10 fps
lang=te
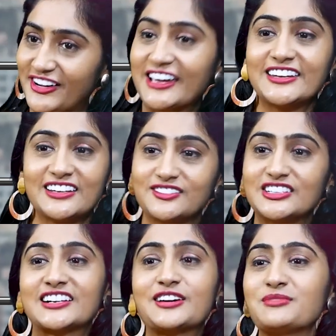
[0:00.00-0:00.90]
ఫైనల్
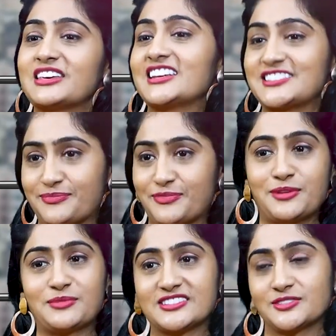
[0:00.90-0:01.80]
వర్డ్గా మీరేం
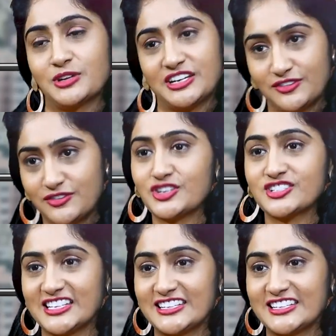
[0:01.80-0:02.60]
చెప్తారు మా సిమెంట్ టీవీ వ్యూవర్స్